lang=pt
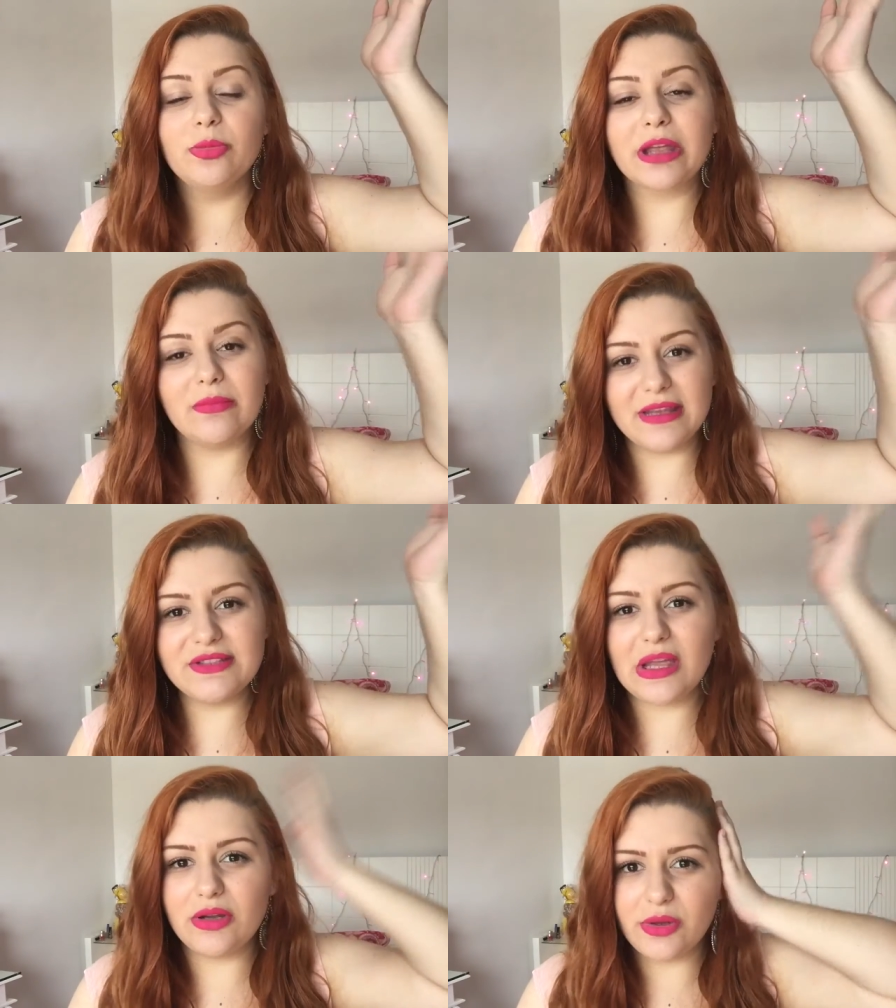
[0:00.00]
Porque
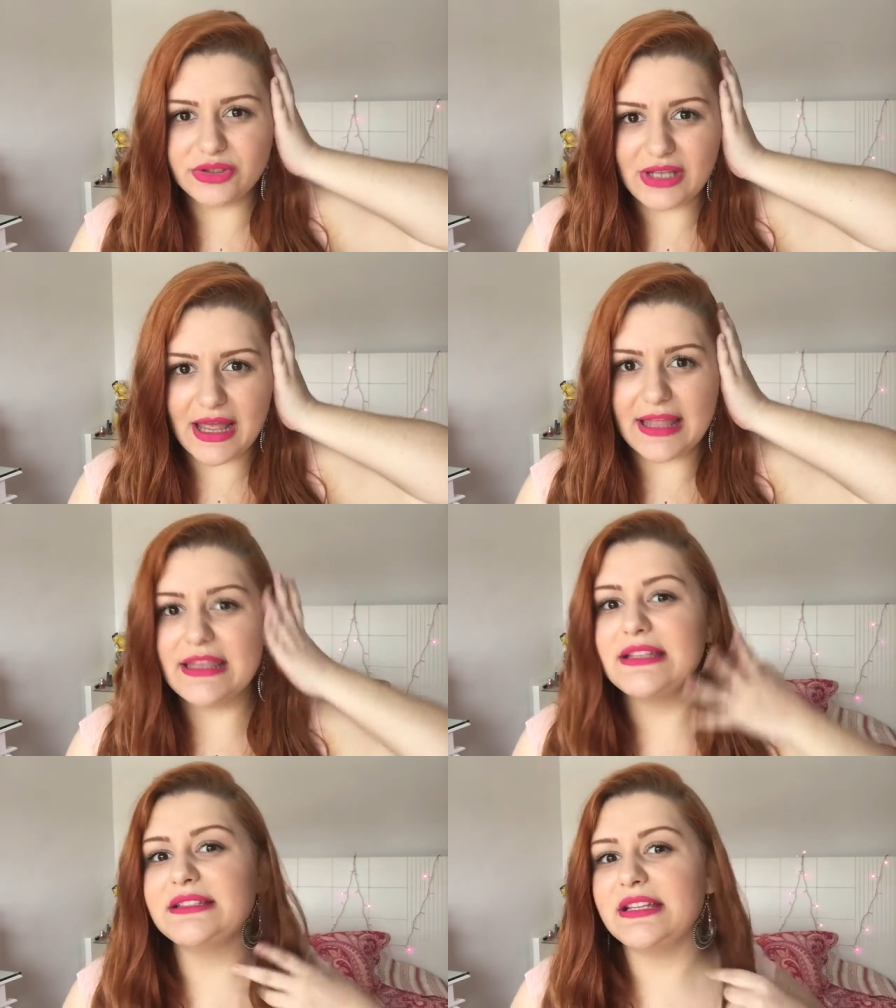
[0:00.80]
misto é oleoso na
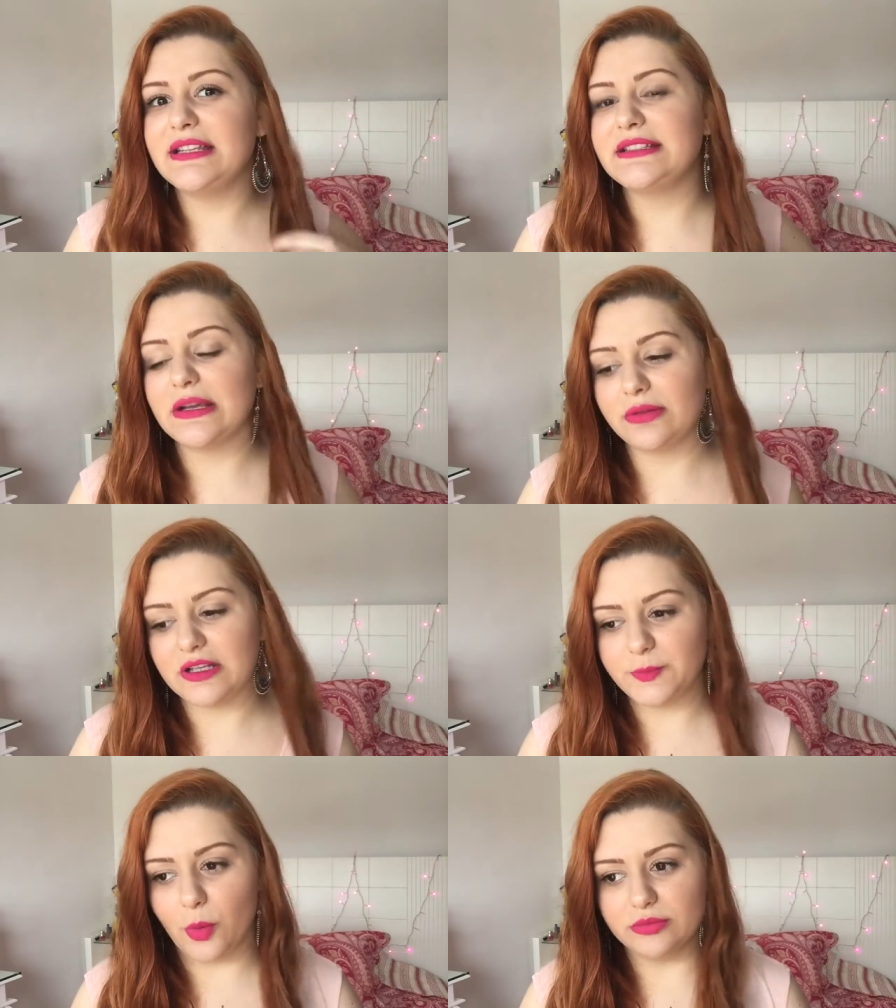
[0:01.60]
raiz e seco
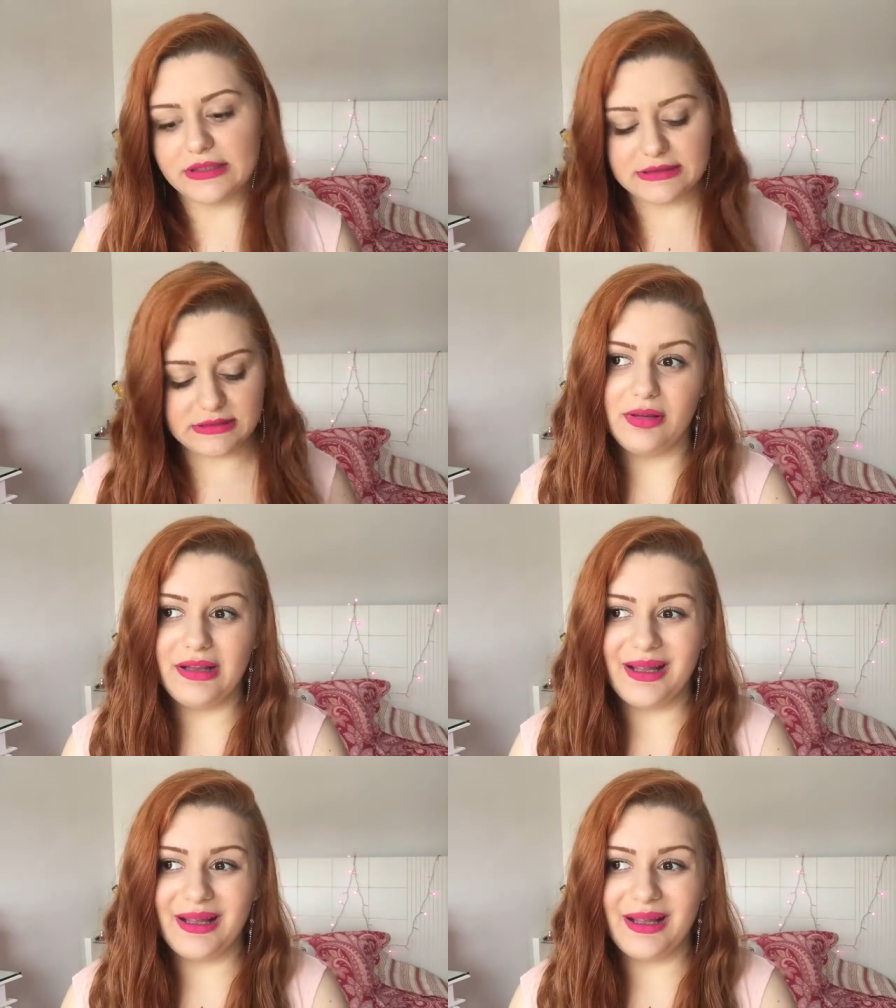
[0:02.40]
nas pontas.